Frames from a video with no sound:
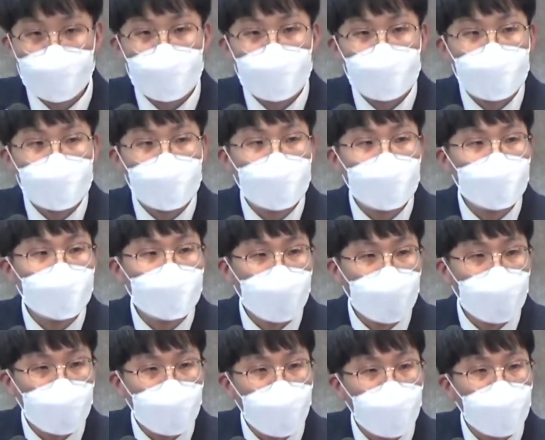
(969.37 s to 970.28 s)
지금
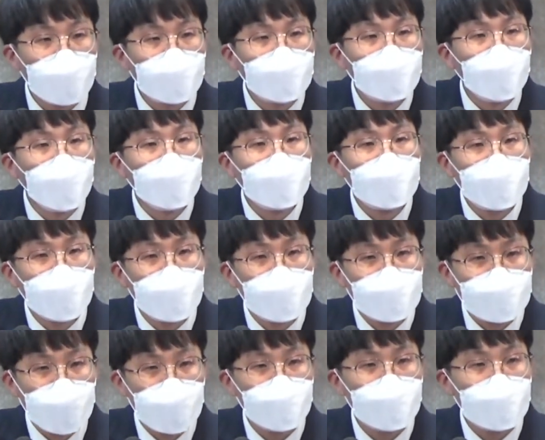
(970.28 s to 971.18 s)
내가 너희의
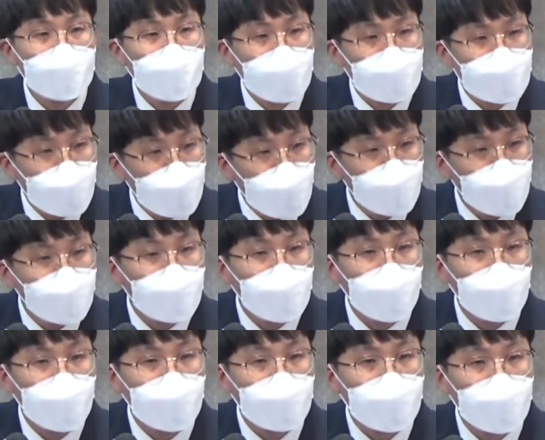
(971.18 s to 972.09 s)
삶을 가장
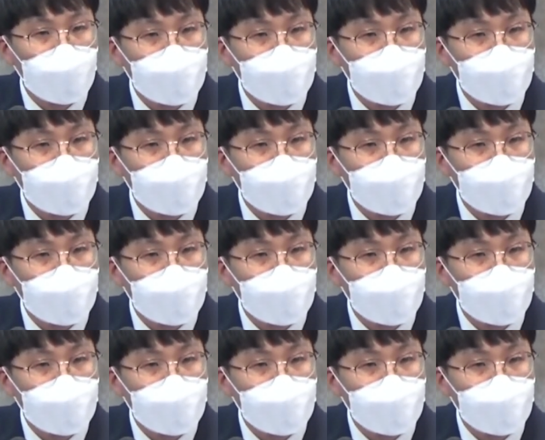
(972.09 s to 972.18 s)
합당하게